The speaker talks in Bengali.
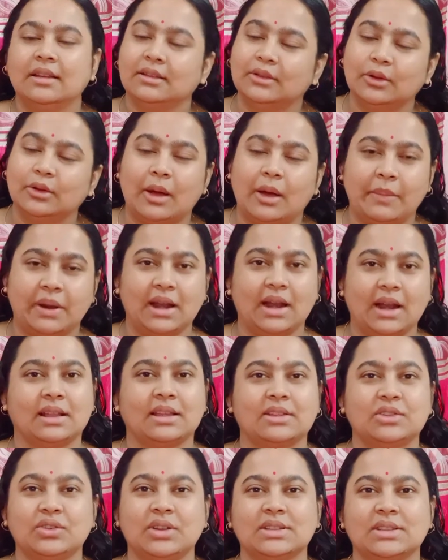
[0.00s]
তো আমার আর
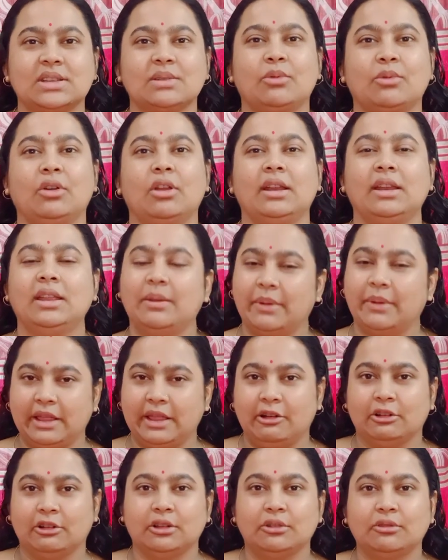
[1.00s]
কিছুই আজকে বলা নেই আমার
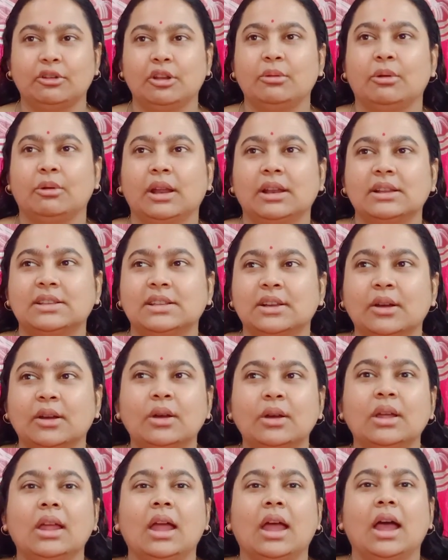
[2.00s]
এই কথাগুলোই বলার ছিল
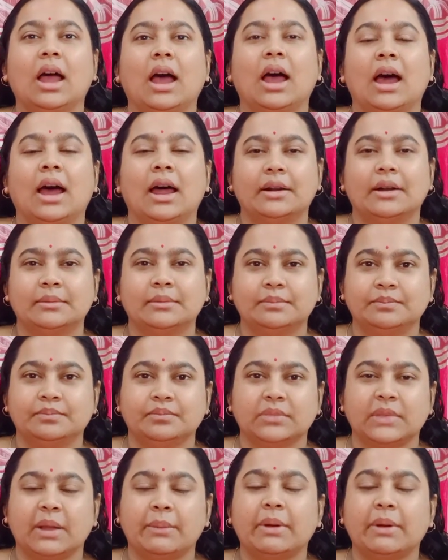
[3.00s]
আর
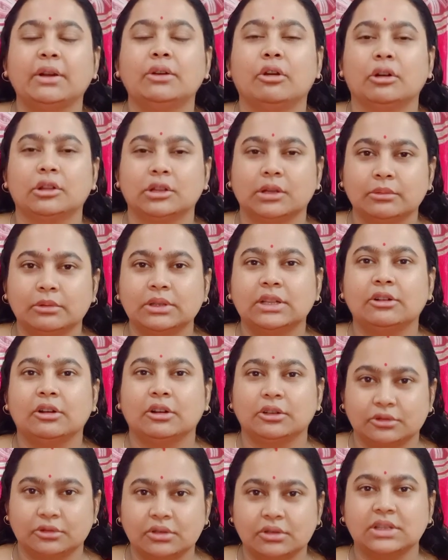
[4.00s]
আমার একটু কথা বলতে
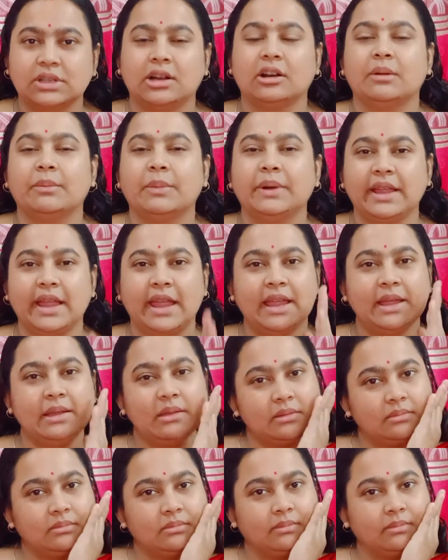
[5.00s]
কষ্ট হচ্ছে কারণ আমার এই
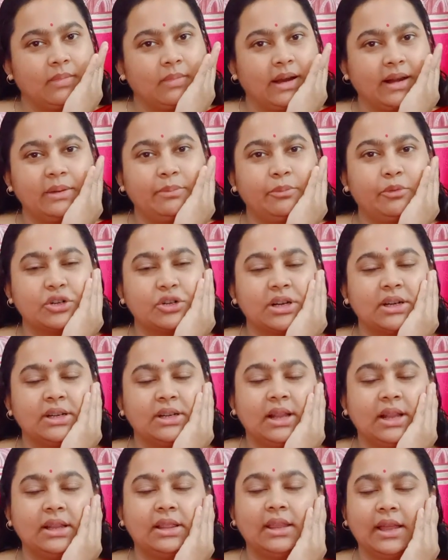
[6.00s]
মারির
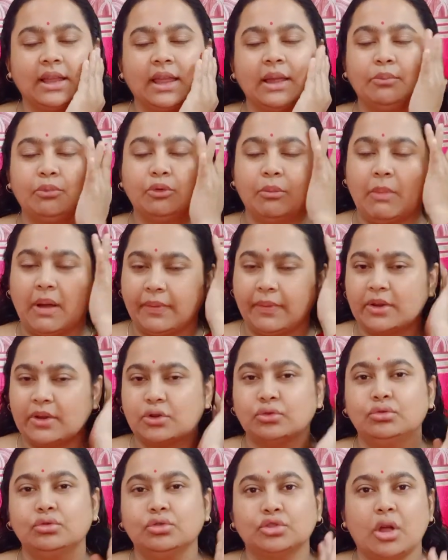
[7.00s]
পোর্শনটার থেকে পুরো মাথা
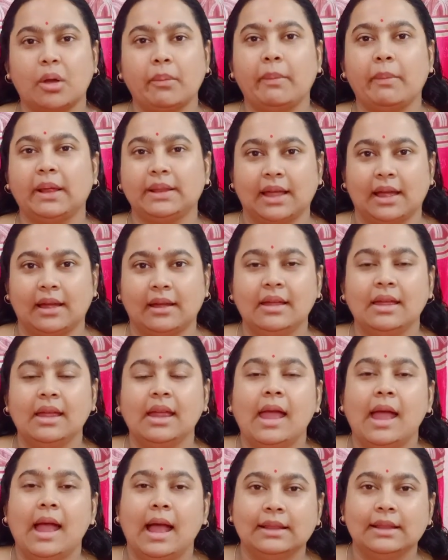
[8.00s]
শুদ্ধ সব ব্যথা
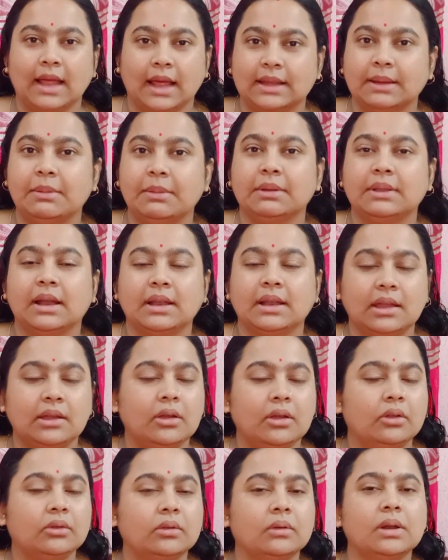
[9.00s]
আর দাঁতের ব্যথা কি
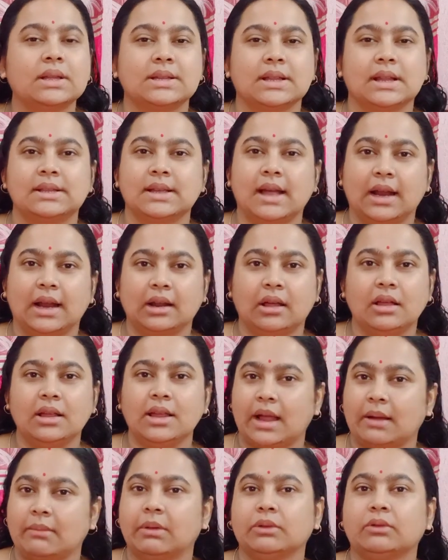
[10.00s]
যন্ত্রণা সেটা যার হয়
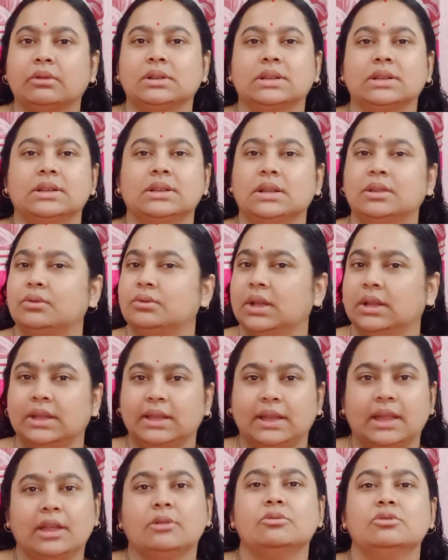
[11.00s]
একমাত্র তো সেটা দুনিয়াতে
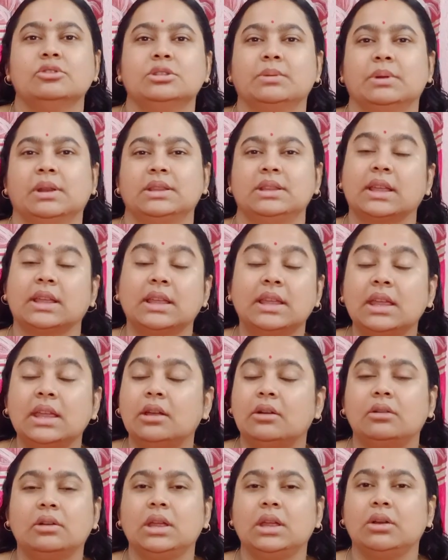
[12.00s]
কেউ বুঝবে না যে কি
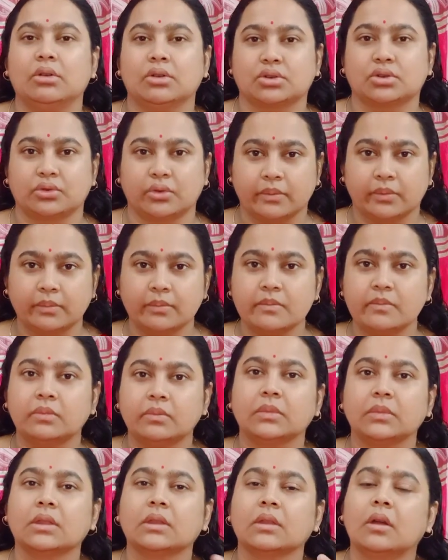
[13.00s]
কি কষ্ট
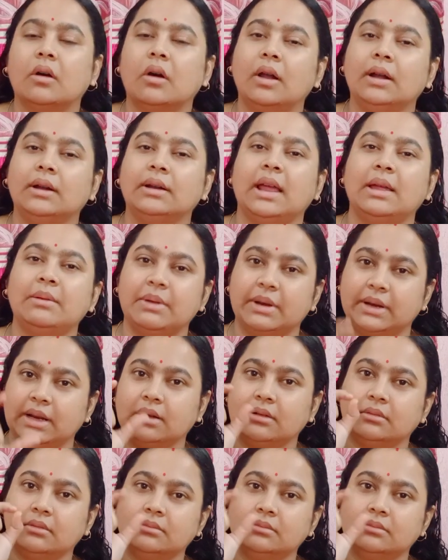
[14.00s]
অল টাইম এটা